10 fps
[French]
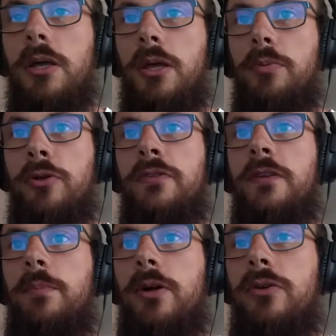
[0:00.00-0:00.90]
Et pendant
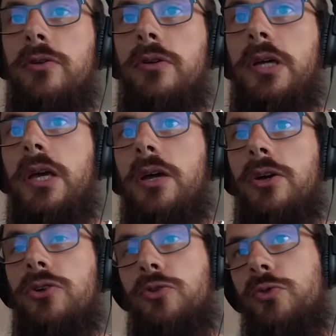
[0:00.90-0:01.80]
cette période,
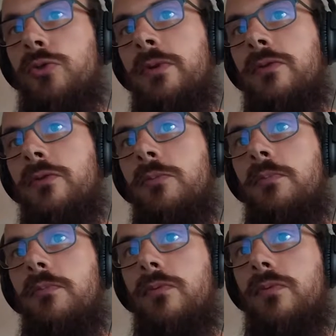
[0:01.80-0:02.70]
je suis tombé sur une
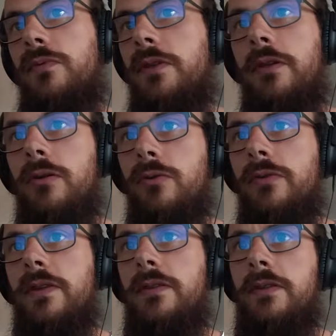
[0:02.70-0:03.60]
vidéo
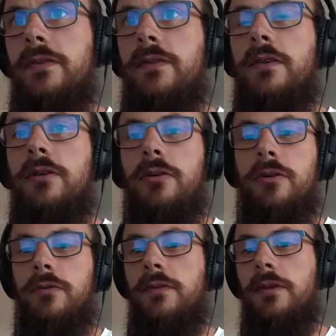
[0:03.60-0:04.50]
TEDx, c'est
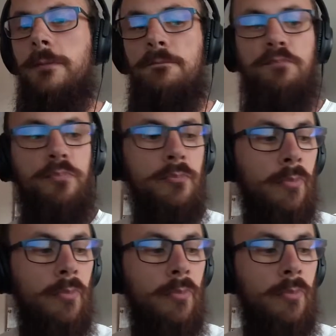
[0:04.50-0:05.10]
euh, un,